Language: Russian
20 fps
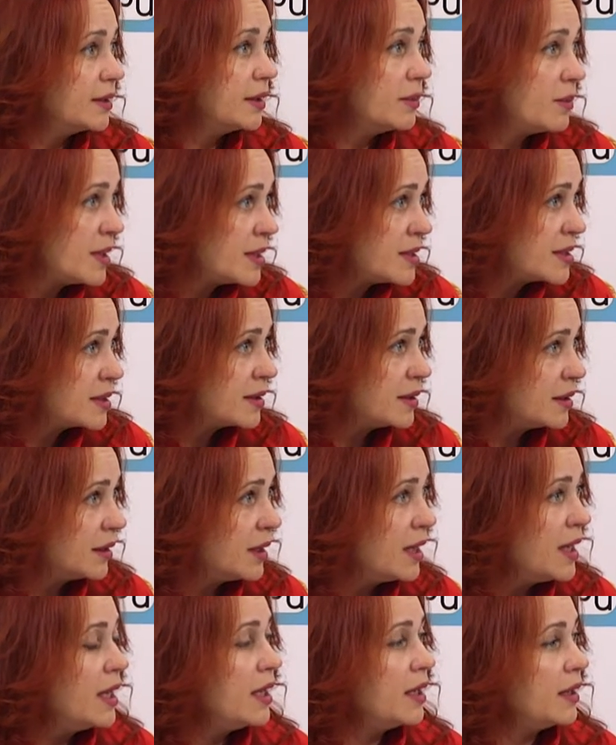Это
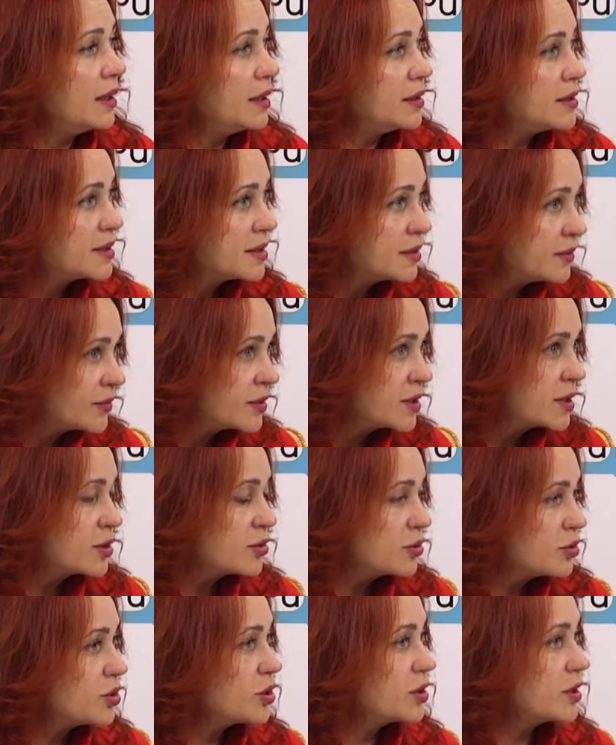маски и
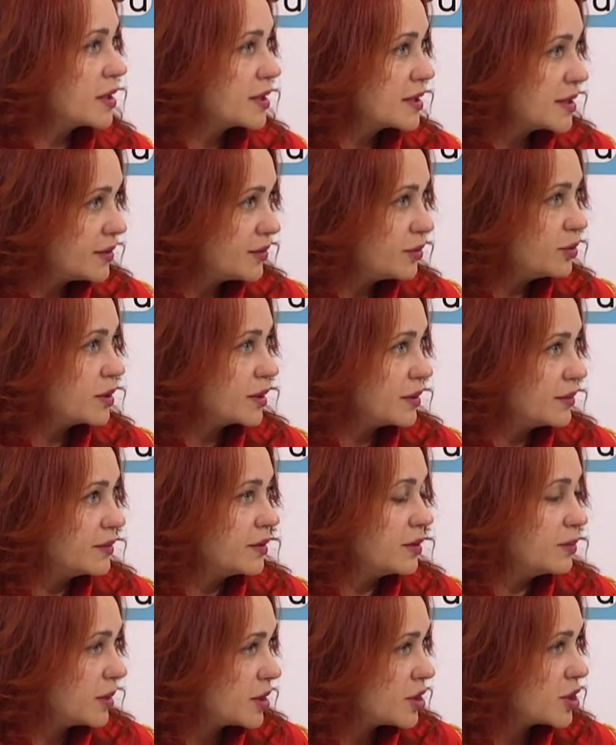дезинфицирующие растворы
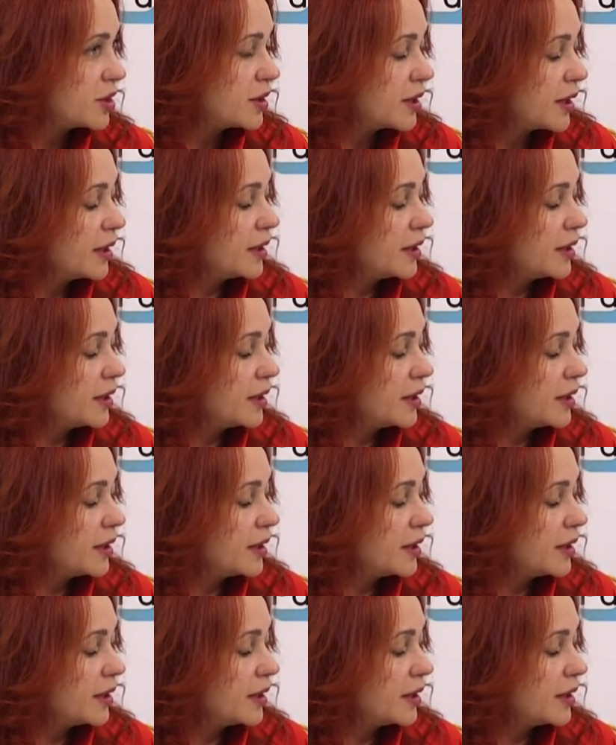в небольших